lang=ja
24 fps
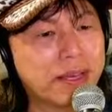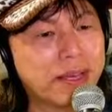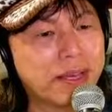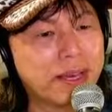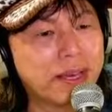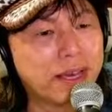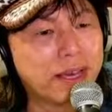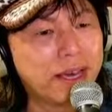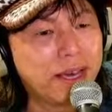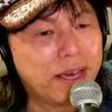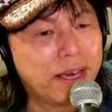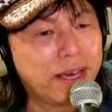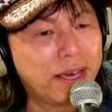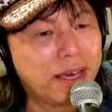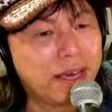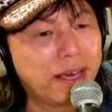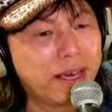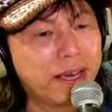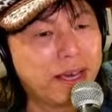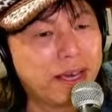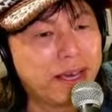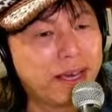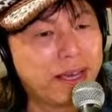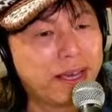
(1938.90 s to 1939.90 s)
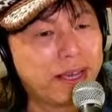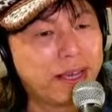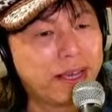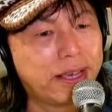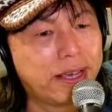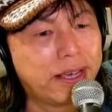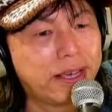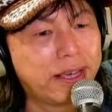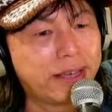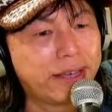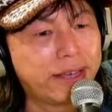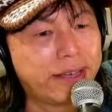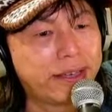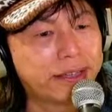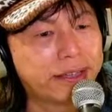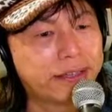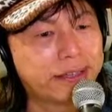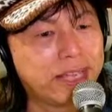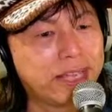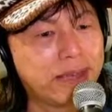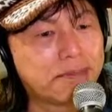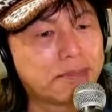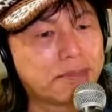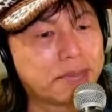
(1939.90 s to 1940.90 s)
えー、
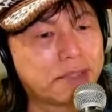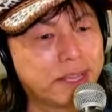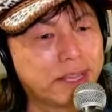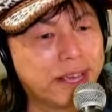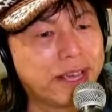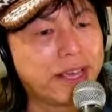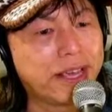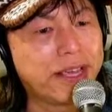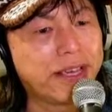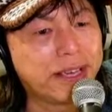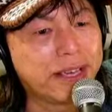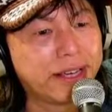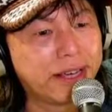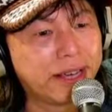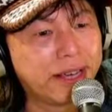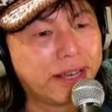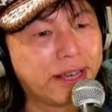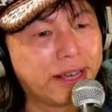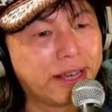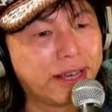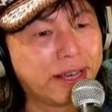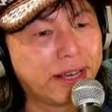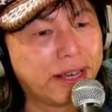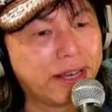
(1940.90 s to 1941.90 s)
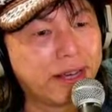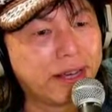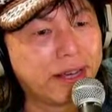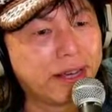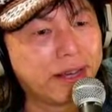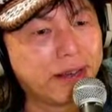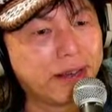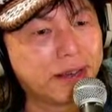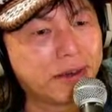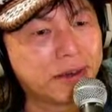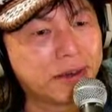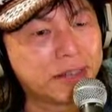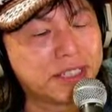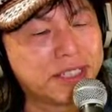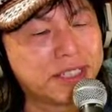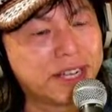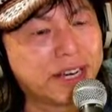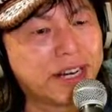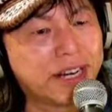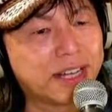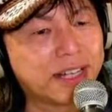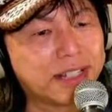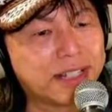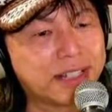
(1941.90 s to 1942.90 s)
スタンプでね、えー、押しな
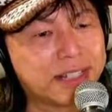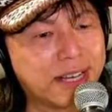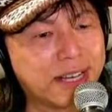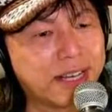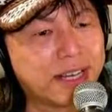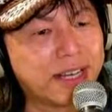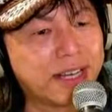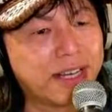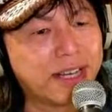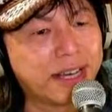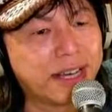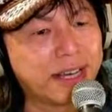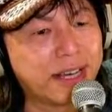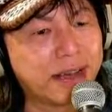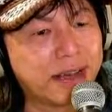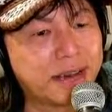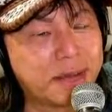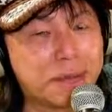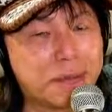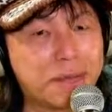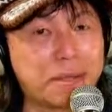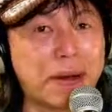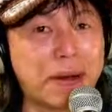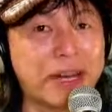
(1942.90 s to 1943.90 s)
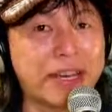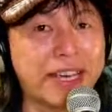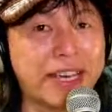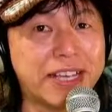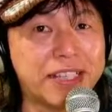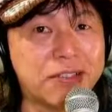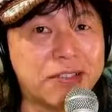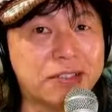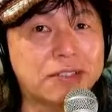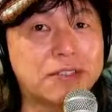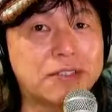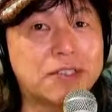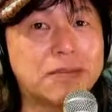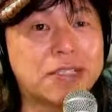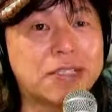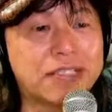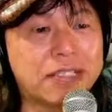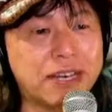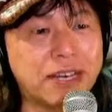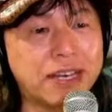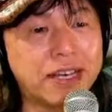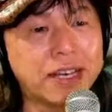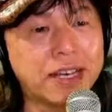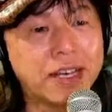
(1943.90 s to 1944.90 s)
がらですね、えー、パッケージを作りました
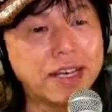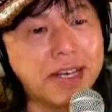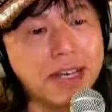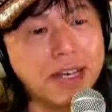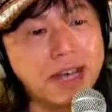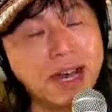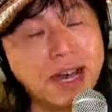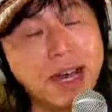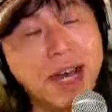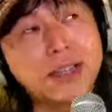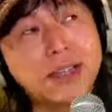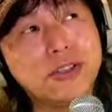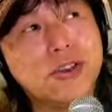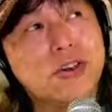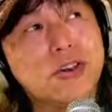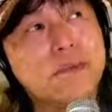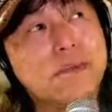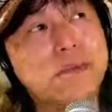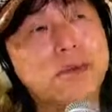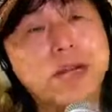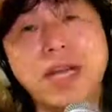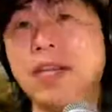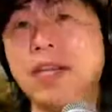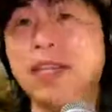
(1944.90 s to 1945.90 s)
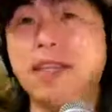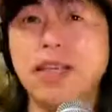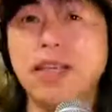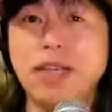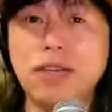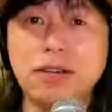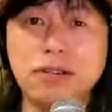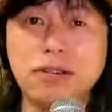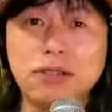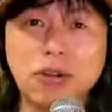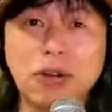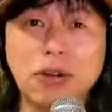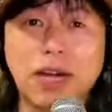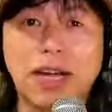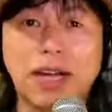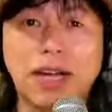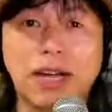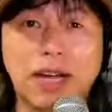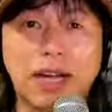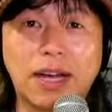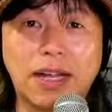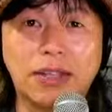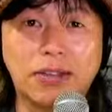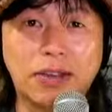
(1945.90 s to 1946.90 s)
ね。あの、ブランディングと
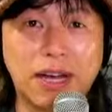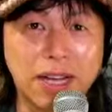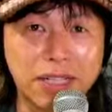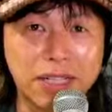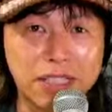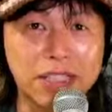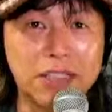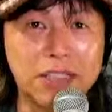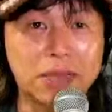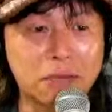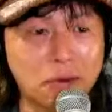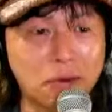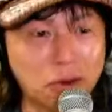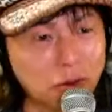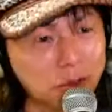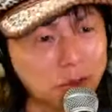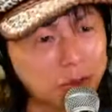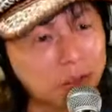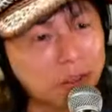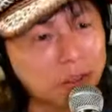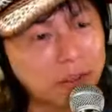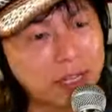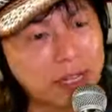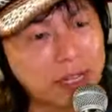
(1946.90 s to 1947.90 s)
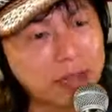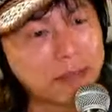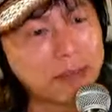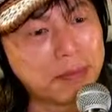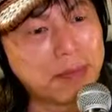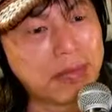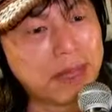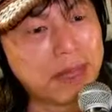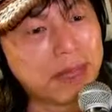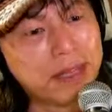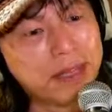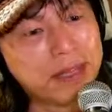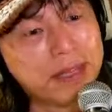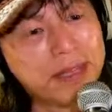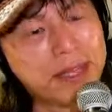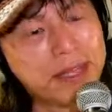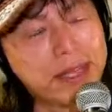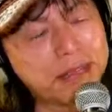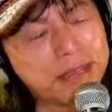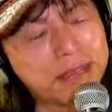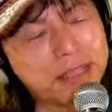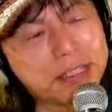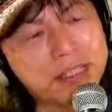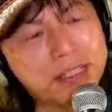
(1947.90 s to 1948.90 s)
かの話にも、ちょっとな、まあ、
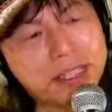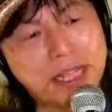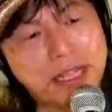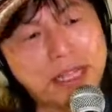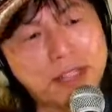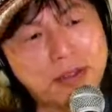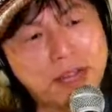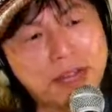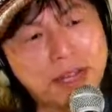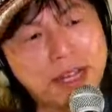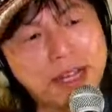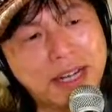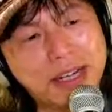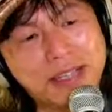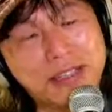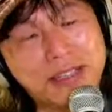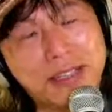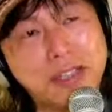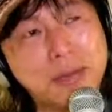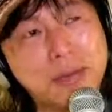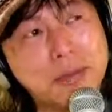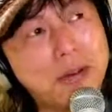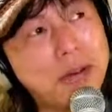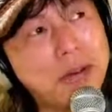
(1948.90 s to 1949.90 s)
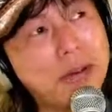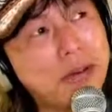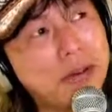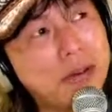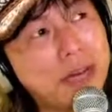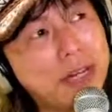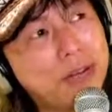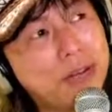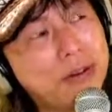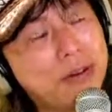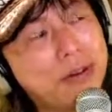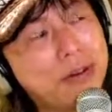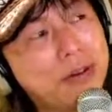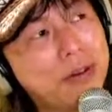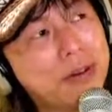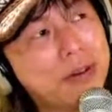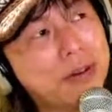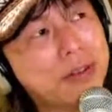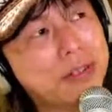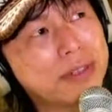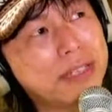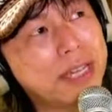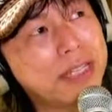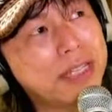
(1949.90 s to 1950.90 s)
役に立つかどうかあれですけども、あ
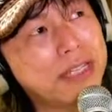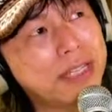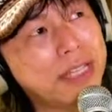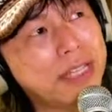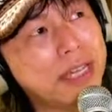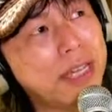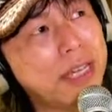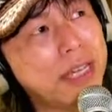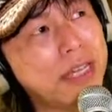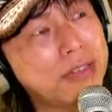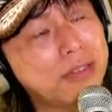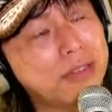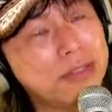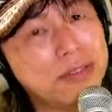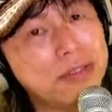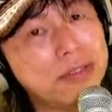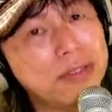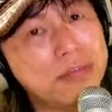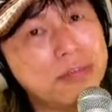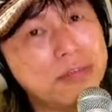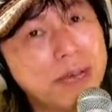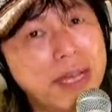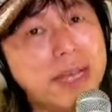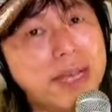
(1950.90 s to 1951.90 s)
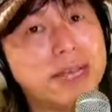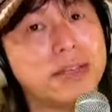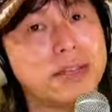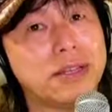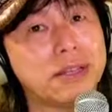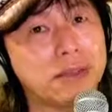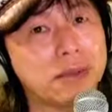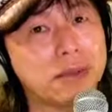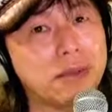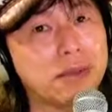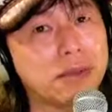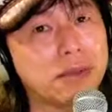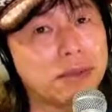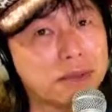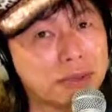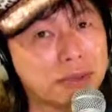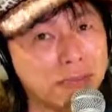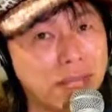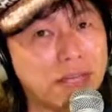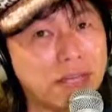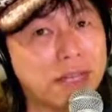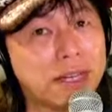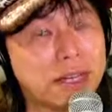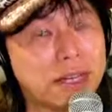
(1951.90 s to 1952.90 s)
の立ち上がる前の
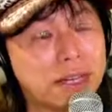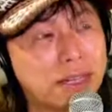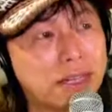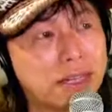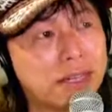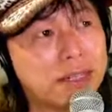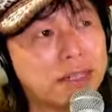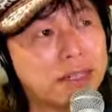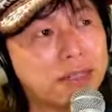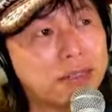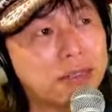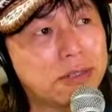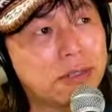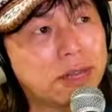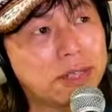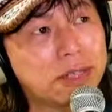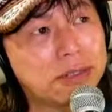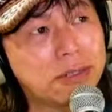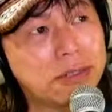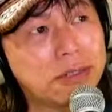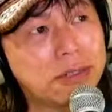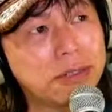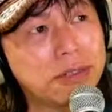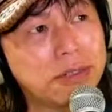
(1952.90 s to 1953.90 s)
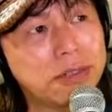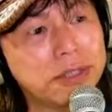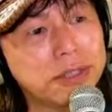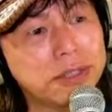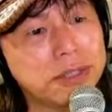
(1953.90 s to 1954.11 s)
ね、とか、そういう、う